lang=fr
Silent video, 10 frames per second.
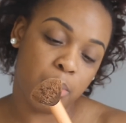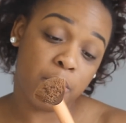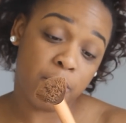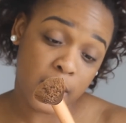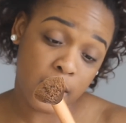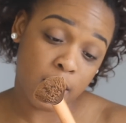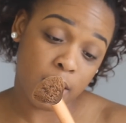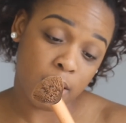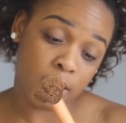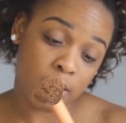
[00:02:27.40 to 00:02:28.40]

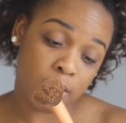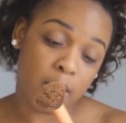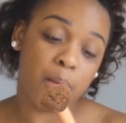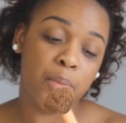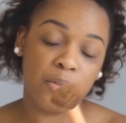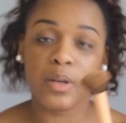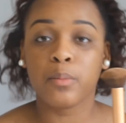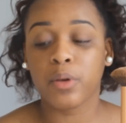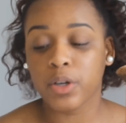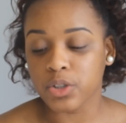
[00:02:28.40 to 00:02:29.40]
buffing,
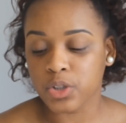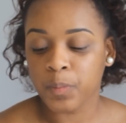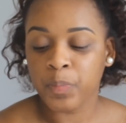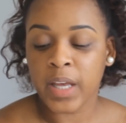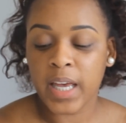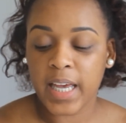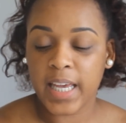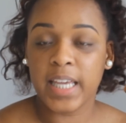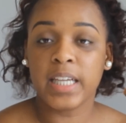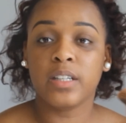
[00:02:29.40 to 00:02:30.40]
buffing brush.
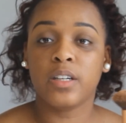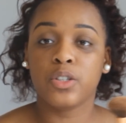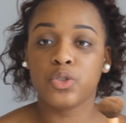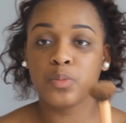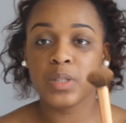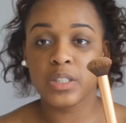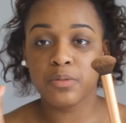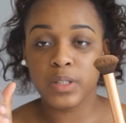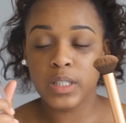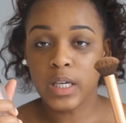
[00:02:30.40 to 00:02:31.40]
Et euh,
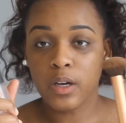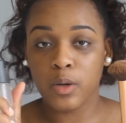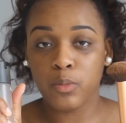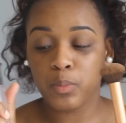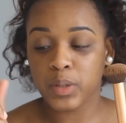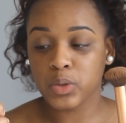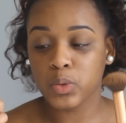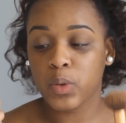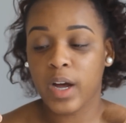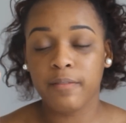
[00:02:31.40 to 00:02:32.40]
j'humidifie euh, mon
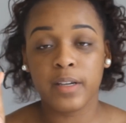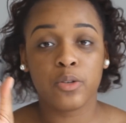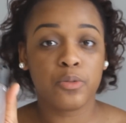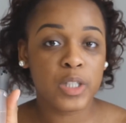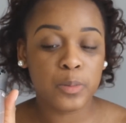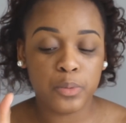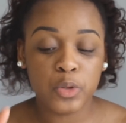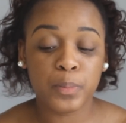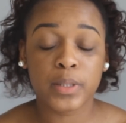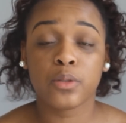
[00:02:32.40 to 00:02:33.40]
pinceau avec le Fix
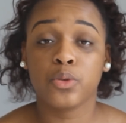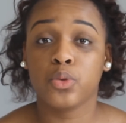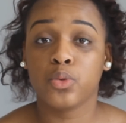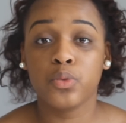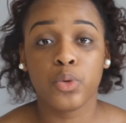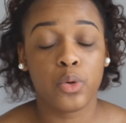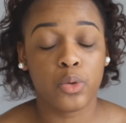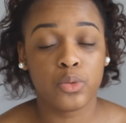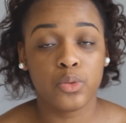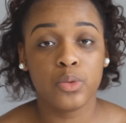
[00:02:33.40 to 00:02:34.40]
Plus parce que je trouve que le
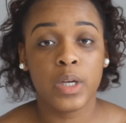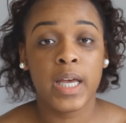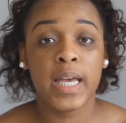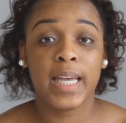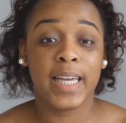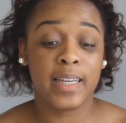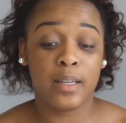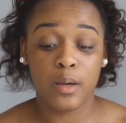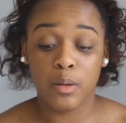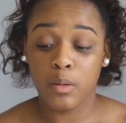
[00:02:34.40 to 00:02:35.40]
rendu
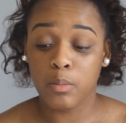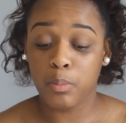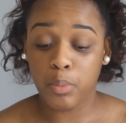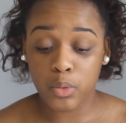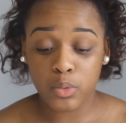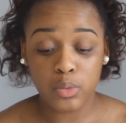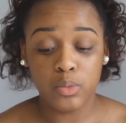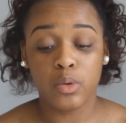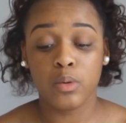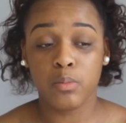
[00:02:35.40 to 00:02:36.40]
est
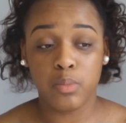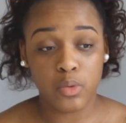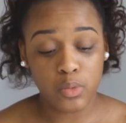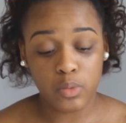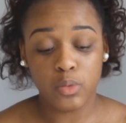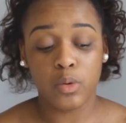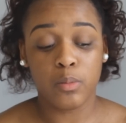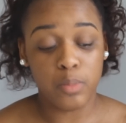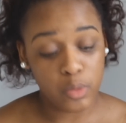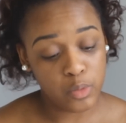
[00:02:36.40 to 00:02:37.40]
beaucoup, beaucoup,
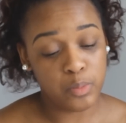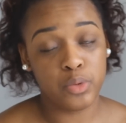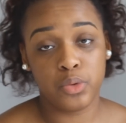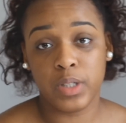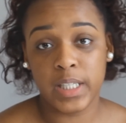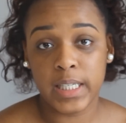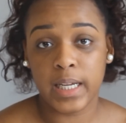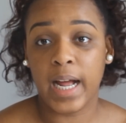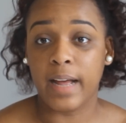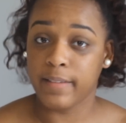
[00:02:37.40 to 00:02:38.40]
beaucoup plus joli
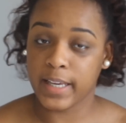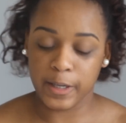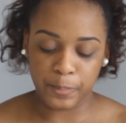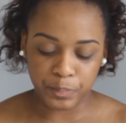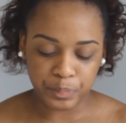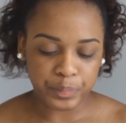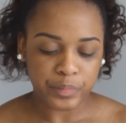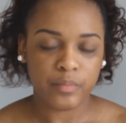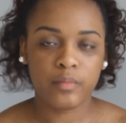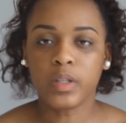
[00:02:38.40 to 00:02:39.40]
avec.
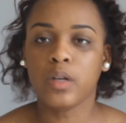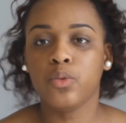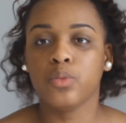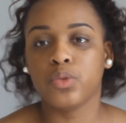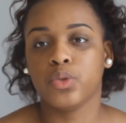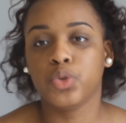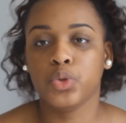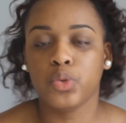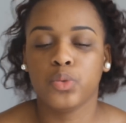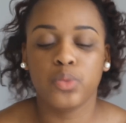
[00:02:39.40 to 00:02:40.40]
Donc
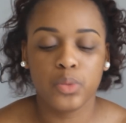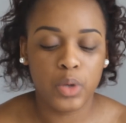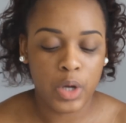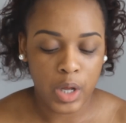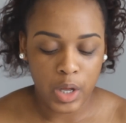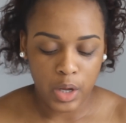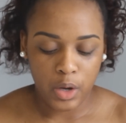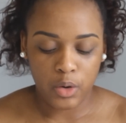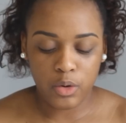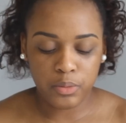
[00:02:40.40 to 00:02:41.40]
je secoue
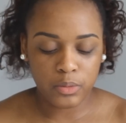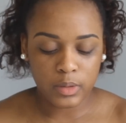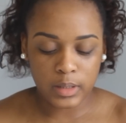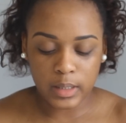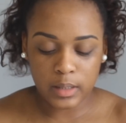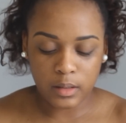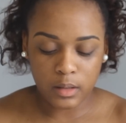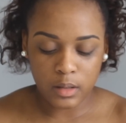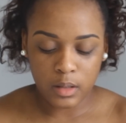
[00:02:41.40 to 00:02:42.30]
le fond de teint